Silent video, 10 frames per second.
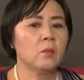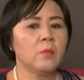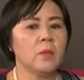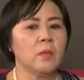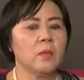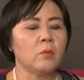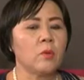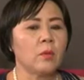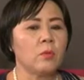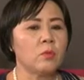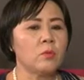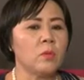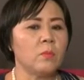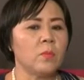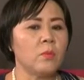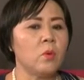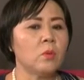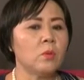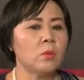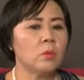tôi mới điện thoại tôi nói chuyện với
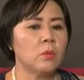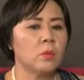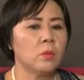bố tôi